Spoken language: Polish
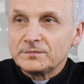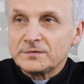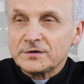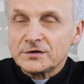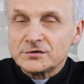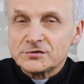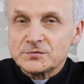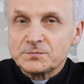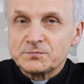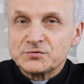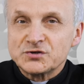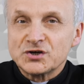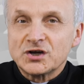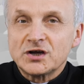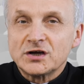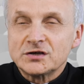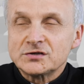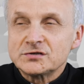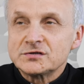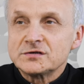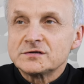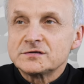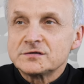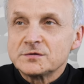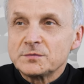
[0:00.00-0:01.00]
Też
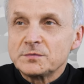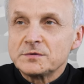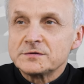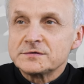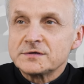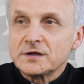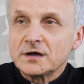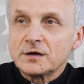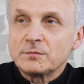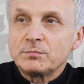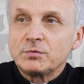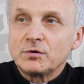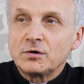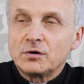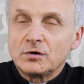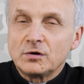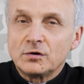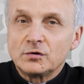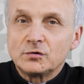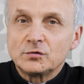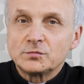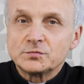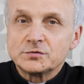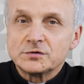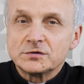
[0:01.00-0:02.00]
przekażcie sobie znak
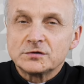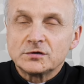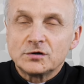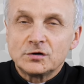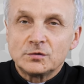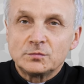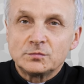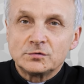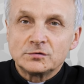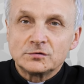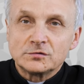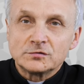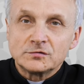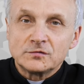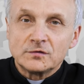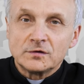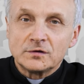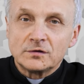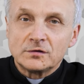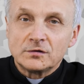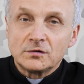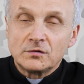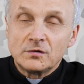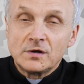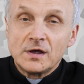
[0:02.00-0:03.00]
pokoju przed Komunią
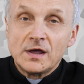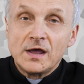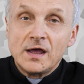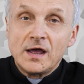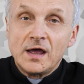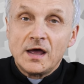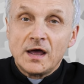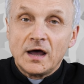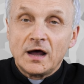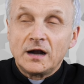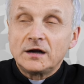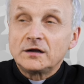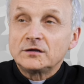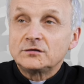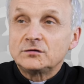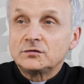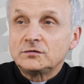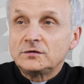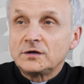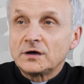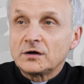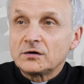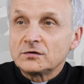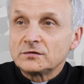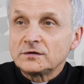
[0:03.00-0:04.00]
Świętą, ale do
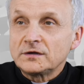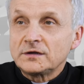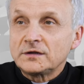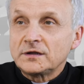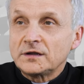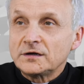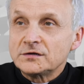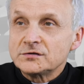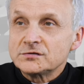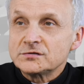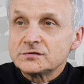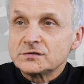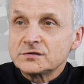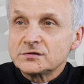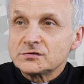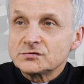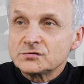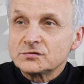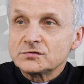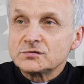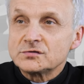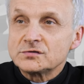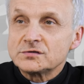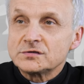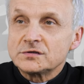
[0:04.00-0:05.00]
diakona należy
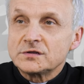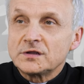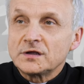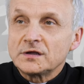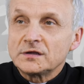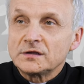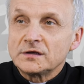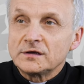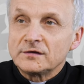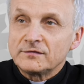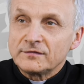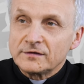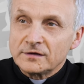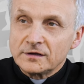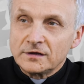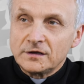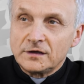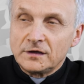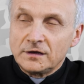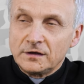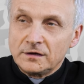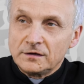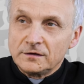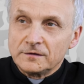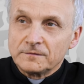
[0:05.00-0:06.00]
też odczytanie
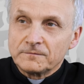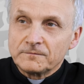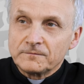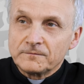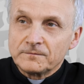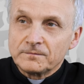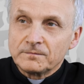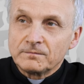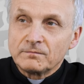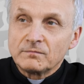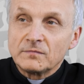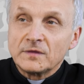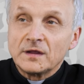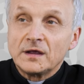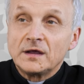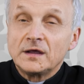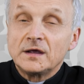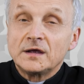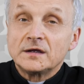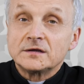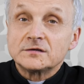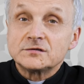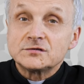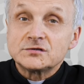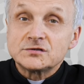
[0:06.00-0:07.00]
Ewangelii.
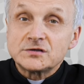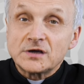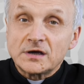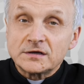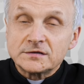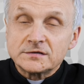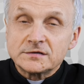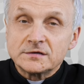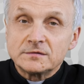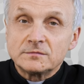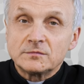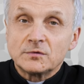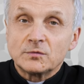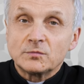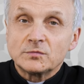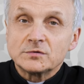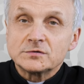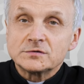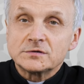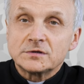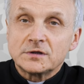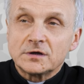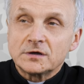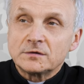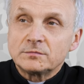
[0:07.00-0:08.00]
Czasem
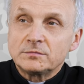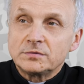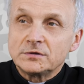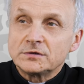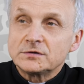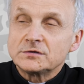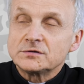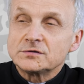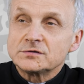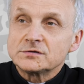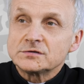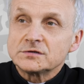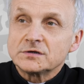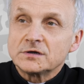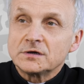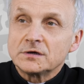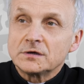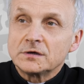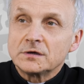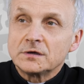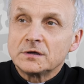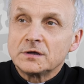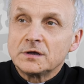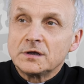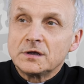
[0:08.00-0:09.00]
może tak być,
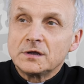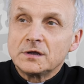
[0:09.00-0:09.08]
że